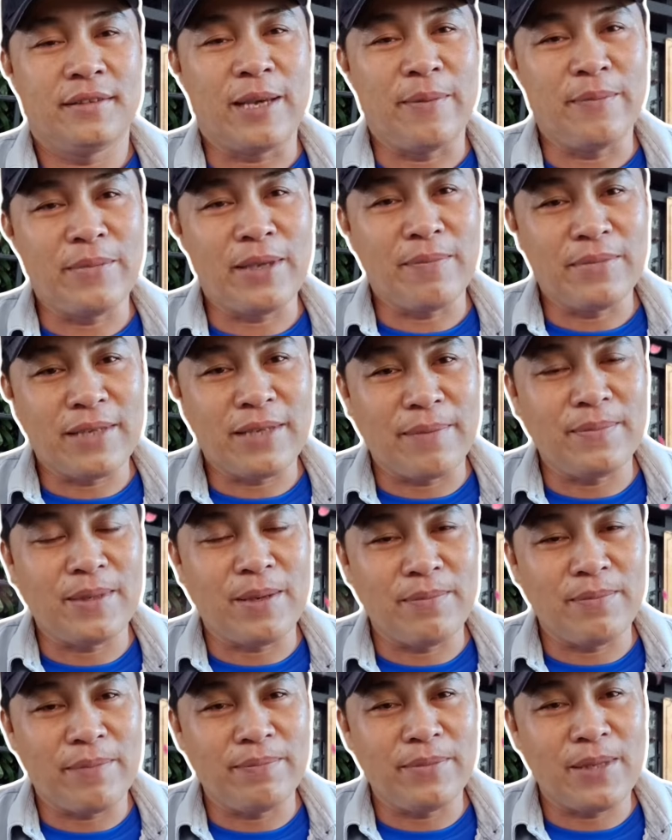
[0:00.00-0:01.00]
chấm chấm chấm
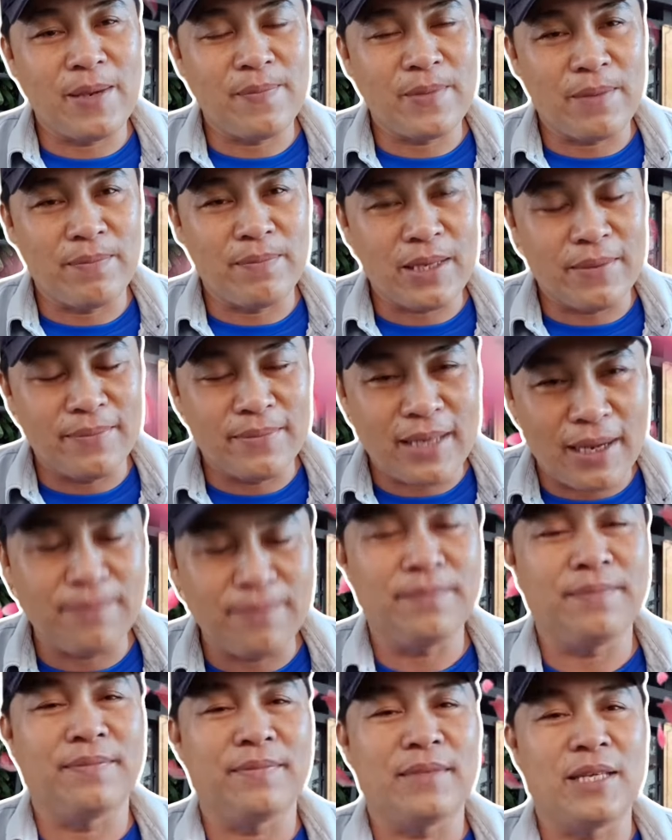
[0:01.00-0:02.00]
chấm chấm chấm chấm chấm
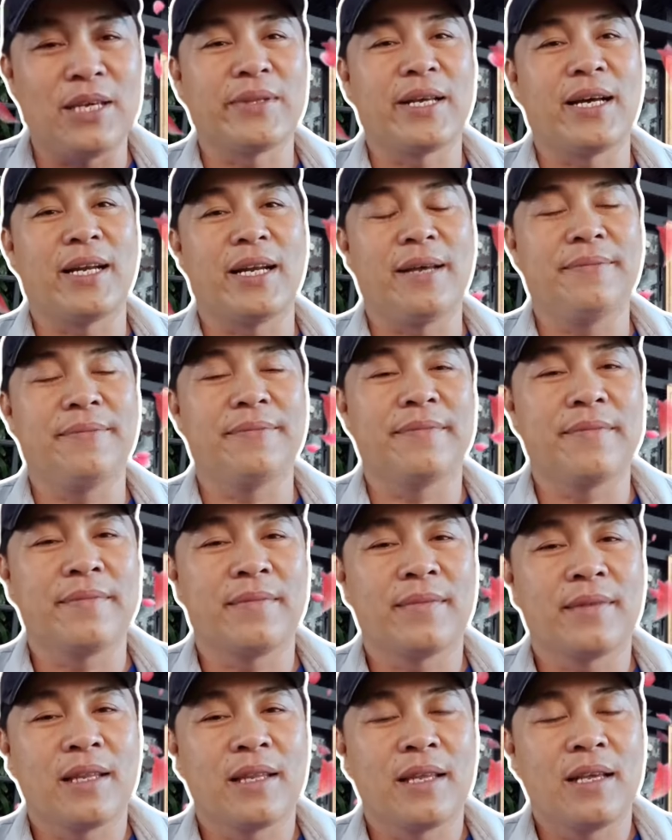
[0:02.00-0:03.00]
chấm nhiều tên lắm
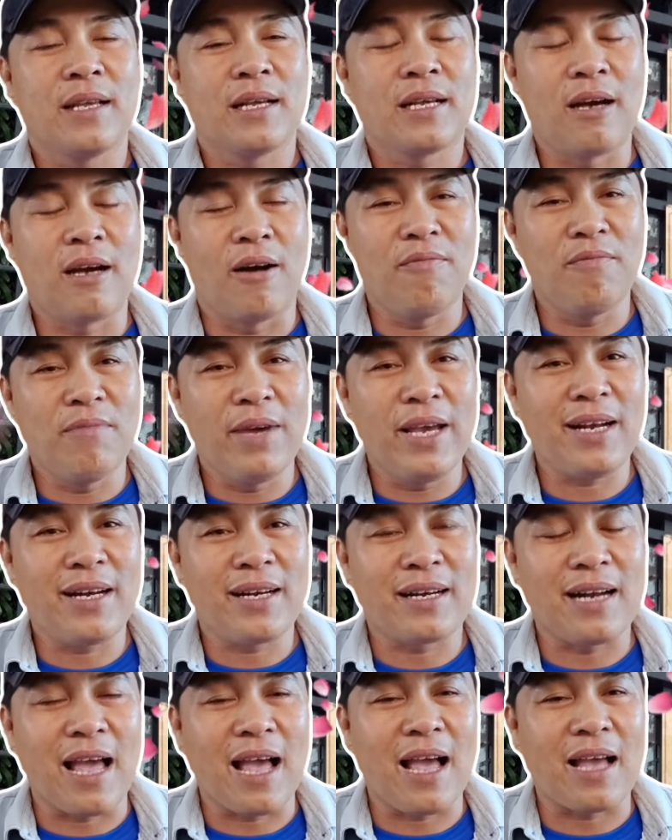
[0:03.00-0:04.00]
không biết
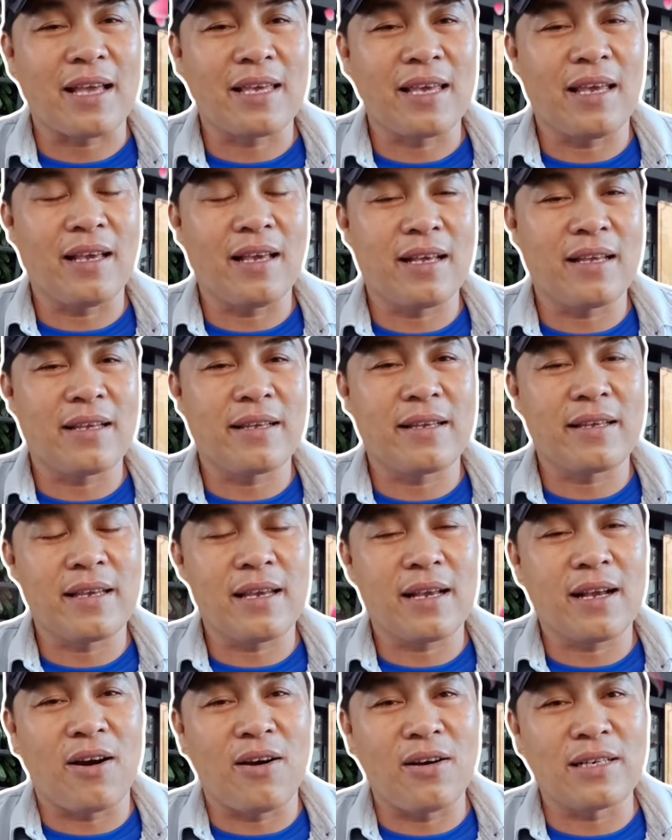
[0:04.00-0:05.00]
là cái
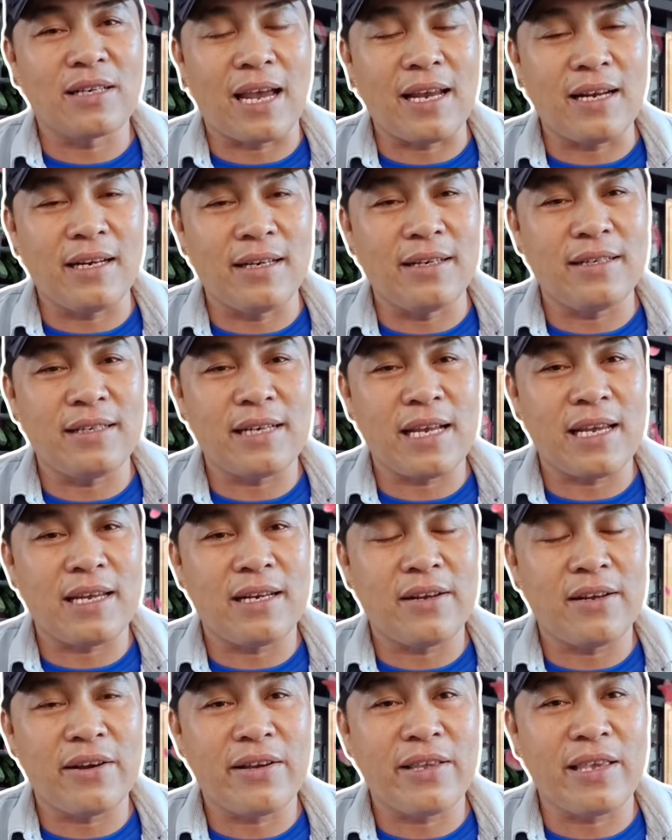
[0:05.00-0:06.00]
cái con gãy lưỡi
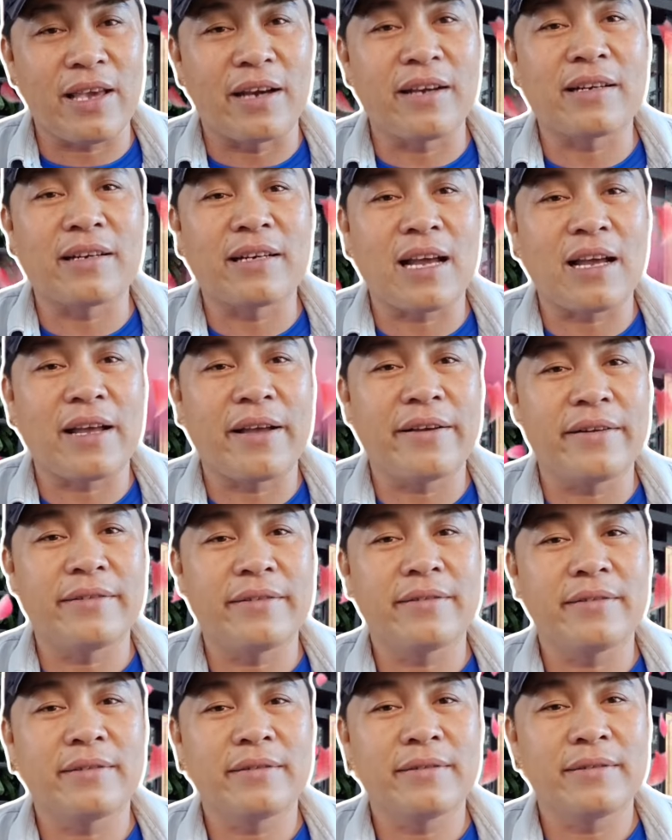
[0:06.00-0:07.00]
này nó có nhận ra
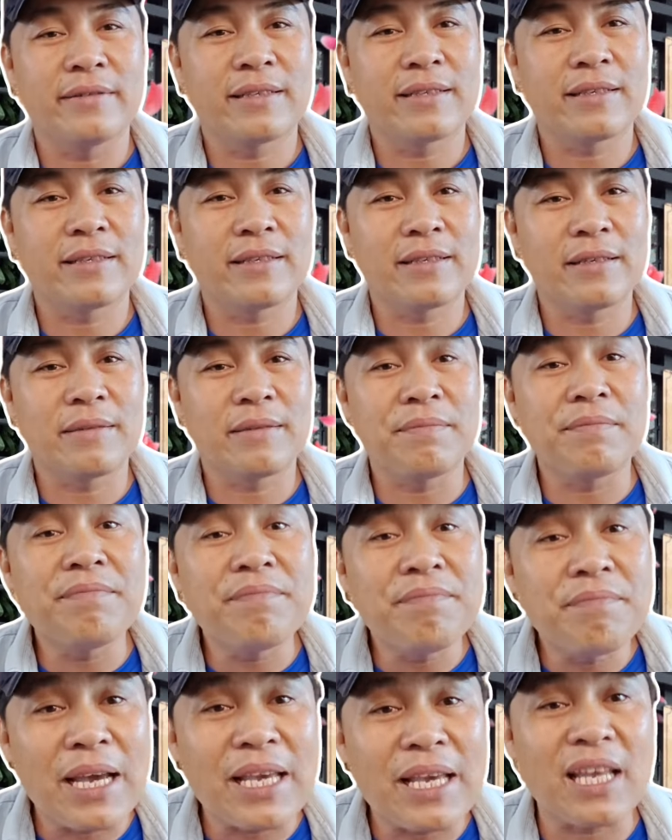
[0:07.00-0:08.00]

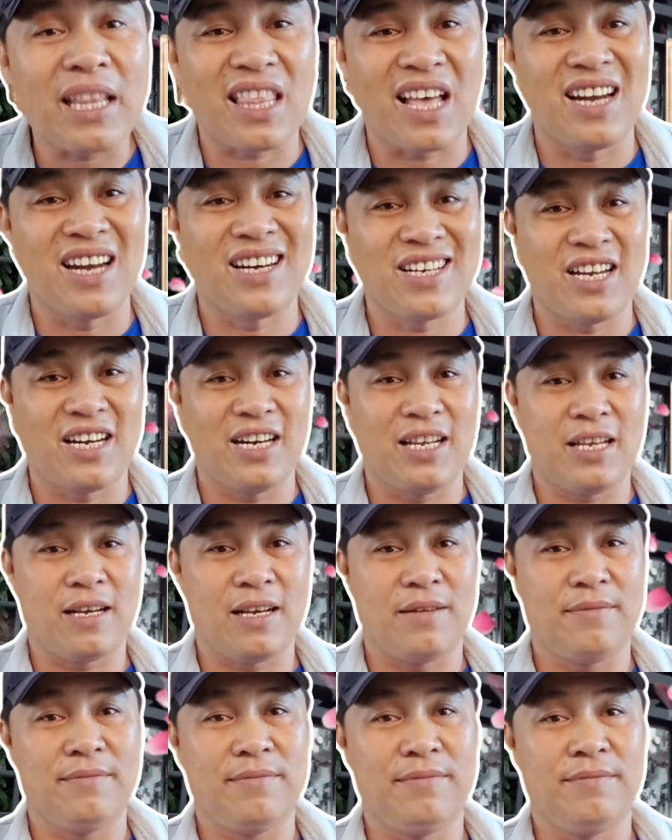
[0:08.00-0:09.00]
mấy cái tên trên hay
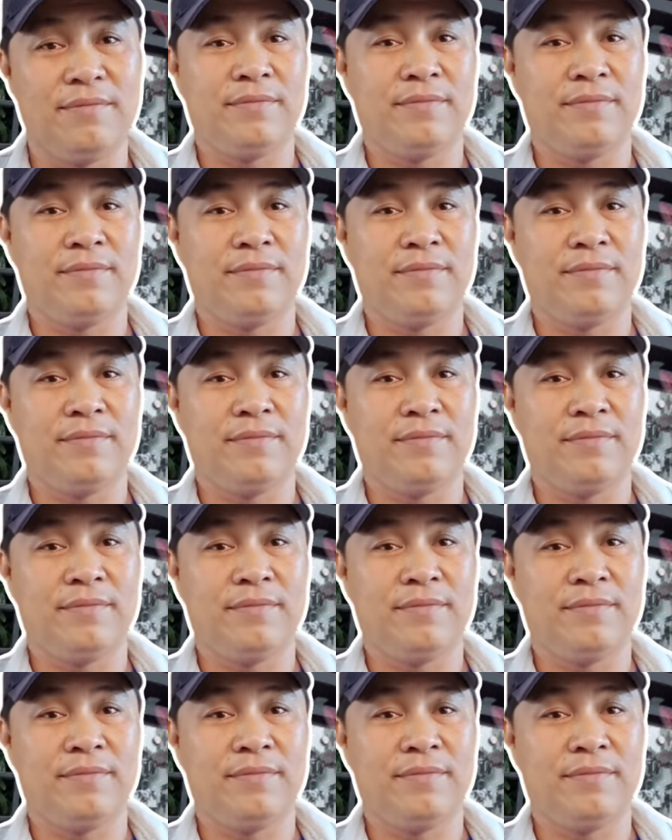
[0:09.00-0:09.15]
không